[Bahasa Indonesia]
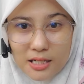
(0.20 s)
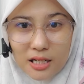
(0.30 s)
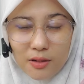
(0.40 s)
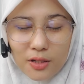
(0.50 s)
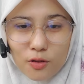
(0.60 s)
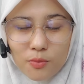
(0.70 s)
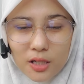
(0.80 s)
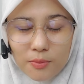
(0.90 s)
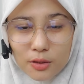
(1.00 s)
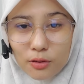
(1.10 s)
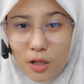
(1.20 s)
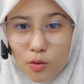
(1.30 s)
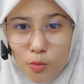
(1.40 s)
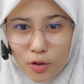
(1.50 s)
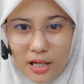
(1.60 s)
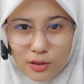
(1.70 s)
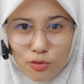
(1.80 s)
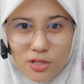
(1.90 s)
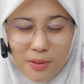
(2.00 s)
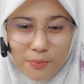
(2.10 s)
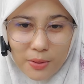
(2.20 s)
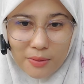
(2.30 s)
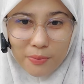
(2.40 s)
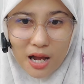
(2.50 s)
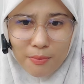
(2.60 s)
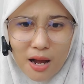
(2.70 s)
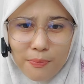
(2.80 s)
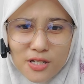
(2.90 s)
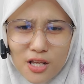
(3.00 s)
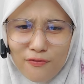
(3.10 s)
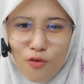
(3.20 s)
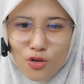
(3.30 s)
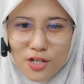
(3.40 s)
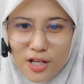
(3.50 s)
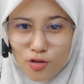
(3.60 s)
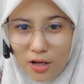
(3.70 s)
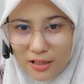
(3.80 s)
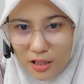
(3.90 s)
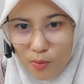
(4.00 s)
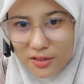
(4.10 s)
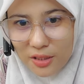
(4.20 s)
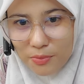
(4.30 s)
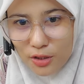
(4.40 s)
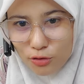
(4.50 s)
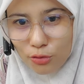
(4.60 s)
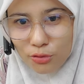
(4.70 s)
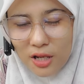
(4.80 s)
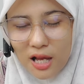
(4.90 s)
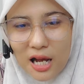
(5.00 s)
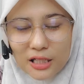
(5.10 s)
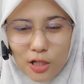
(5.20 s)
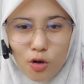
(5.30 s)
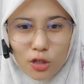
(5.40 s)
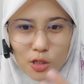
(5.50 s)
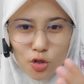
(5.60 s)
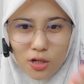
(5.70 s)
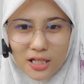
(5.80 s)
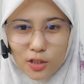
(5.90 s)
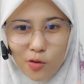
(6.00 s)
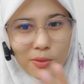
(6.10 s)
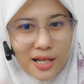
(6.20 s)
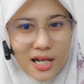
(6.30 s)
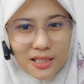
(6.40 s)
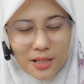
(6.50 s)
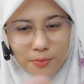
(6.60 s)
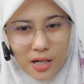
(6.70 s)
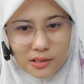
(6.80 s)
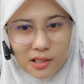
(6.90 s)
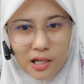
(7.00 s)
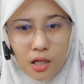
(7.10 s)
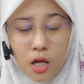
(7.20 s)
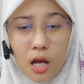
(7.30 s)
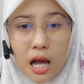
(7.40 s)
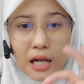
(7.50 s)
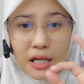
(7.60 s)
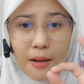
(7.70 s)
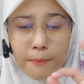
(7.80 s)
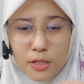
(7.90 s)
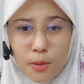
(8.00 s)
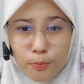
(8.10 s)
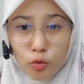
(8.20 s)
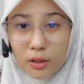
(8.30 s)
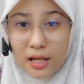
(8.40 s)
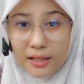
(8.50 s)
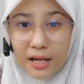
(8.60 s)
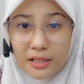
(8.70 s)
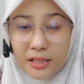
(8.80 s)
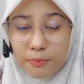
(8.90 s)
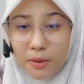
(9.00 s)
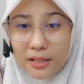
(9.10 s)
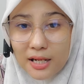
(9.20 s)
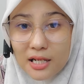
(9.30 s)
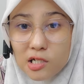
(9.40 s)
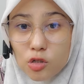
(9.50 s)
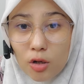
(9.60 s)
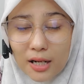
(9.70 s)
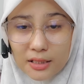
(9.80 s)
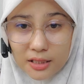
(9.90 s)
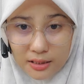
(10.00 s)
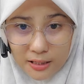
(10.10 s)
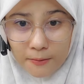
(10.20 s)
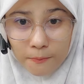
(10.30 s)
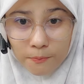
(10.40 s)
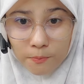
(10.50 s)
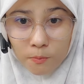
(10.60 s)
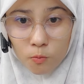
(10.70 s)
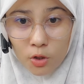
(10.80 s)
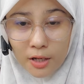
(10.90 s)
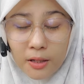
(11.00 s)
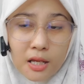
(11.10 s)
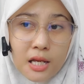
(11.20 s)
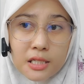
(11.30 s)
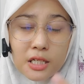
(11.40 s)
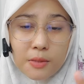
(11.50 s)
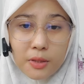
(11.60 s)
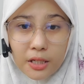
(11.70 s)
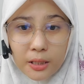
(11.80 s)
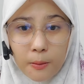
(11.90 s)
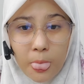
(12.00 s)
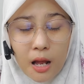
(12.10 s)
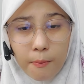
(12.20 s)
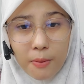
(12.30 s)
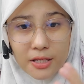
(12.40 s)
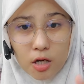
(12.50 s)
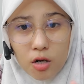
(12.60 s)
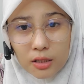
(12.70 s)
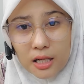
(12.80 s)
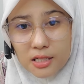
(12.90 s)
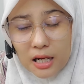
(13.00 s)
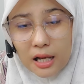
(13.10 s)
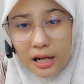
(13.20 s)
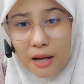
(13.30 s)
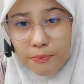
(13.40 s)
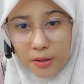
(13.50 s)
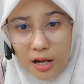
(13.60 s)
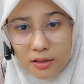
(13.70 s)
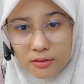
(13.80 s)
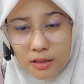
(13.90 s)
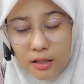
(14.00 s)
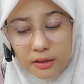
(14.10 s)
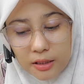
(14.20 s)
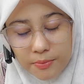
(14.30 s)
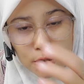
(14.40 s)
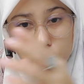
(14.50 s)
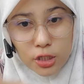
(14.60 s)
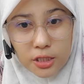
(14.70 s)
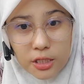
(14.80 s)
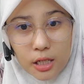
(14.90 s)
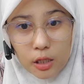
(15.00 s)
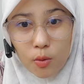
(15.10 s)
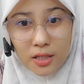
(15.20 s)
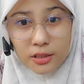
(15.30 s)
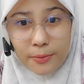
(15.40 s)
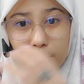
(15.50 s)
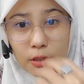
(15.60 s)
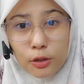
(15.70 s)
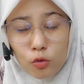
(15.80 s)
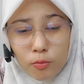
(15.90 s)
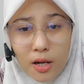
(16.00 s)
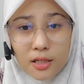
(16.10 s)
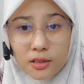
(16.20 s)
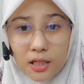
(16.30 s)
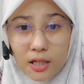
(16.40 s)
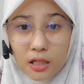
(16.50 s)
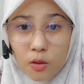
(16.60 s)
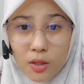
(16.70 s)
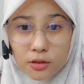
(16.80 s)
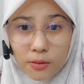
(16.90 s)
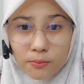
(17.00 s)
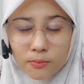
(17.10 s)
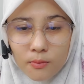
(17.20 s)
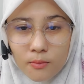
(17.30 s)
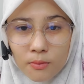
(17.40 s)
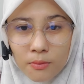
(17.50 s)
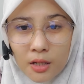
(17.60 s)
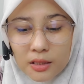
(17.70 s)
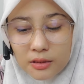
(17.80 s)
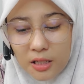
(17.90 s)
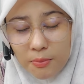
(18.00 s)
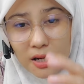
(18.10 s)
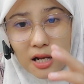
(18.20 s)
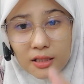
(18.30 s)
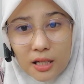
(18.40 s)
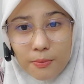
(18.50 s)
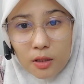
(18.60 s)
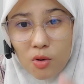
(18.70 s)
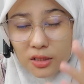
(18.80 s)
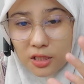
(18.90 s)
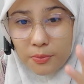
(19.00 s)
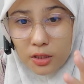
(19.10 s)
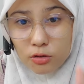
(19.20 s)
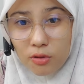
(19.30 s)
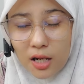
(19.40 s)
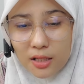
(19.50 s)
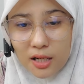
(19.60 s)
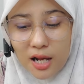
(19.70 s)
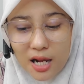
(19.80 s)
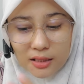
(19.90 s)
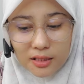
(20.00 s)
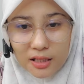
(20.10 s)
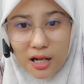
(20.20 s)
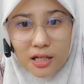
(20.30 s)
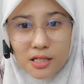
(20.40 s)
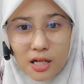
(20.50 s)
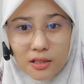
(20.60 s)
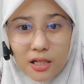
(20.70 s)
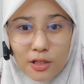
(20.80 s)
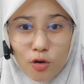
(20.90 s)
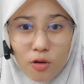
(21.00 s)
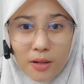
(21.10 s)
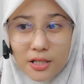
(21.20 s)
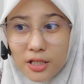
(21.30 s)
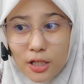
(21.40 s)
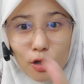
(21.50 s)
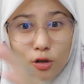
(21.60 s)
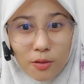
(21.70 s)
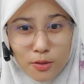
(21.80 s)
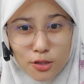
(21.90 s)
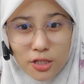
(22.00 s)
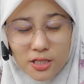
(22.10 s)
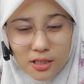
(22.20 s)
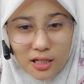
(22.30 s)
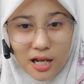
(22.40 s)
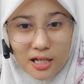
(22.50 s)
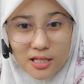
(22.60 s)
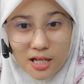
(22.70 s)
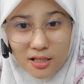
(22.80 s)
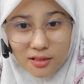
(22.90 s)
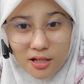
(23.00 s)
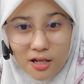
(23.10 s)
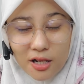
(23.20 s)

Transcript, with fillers: Assalamualaikum warahmatullahi wabarakatuh. Sampai paham apa sih fungsi sholat rawatib itu atau sholat qobliyah dan ba'diyah adalah menyempurnakan ibadah sholat kita. Ya, yeah. jadi begini, banyak orang salah kaprah. Di masjid dia rawatib, di rumah dia nggak rawatib. Dia menganggap rawatib itu adalah antara azan dan ikomah. Jadi kalau ke masjid setelah azan,